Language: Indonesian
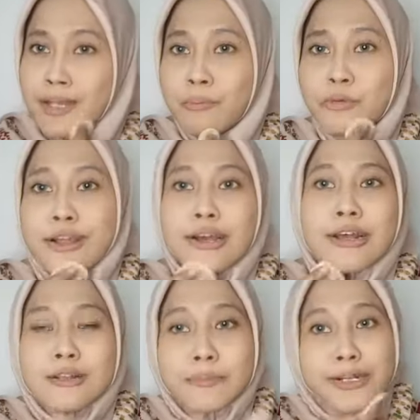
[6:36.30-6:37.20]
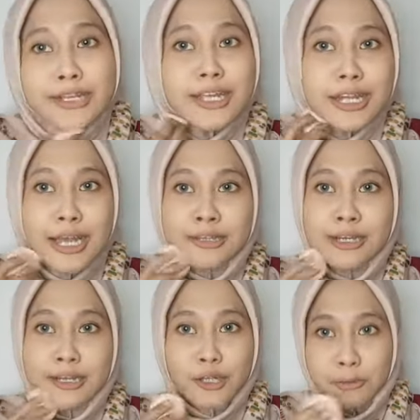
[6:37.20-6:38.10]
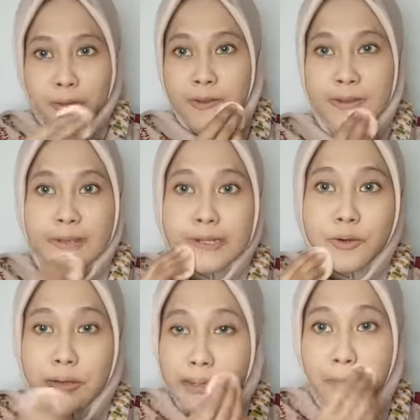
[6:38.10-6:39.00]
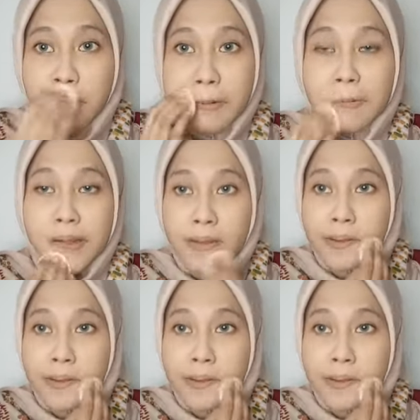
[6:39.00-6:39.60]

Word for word: bedak tabur yang seperti ini aja gitu nggak tahu kenapa